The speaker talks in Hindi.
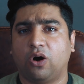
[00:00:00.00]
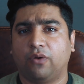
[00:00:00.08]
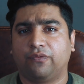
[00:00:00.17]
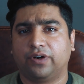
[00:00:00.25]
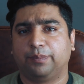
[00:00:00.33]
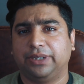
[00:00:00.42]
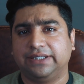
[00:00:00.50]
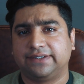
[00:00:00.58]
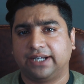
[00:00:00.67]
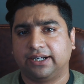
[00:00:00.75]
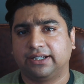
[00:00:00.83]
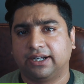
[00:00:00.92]
ऑफर अपनी
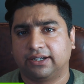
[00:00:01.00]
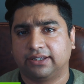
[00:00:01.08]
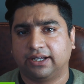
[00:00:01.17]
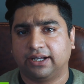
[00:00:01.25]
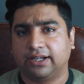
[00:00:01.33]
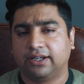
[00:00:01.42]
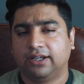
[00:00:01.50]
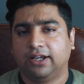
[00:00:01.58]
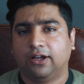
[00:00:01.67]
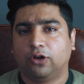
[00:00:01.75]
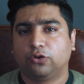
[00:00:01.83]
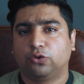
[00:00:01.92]
सेंड करता है
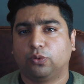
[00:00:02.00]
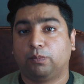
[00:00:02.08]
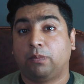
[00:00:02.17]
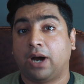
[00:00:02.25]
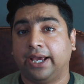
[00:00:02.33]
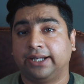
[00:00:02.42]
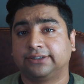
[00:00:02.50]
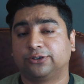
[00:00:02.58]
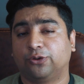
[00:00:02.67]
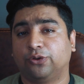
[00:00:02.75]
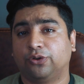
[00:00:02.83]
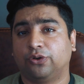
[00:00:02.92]
तो
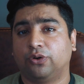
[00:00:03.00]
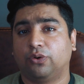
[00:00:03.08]
बायर्स को